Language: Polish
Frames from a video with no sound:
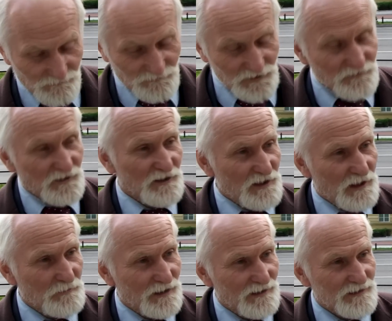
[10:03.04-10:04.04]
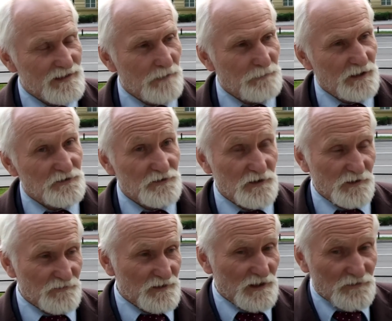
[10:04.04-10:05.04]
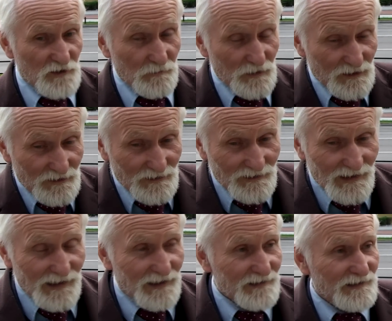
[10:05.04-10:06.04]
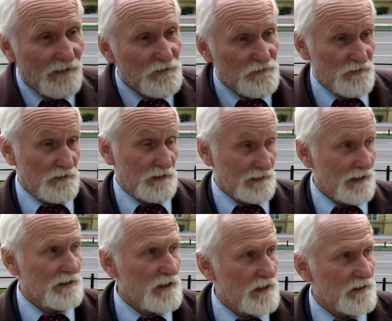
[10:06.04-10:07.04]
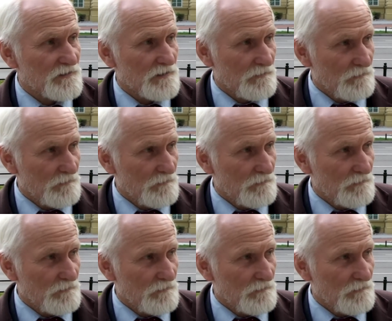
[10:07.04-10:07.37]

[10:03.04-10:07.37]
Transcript: wydźwigniemy z zapaści i wzniesiemy na, na wyżyny. Tak jest.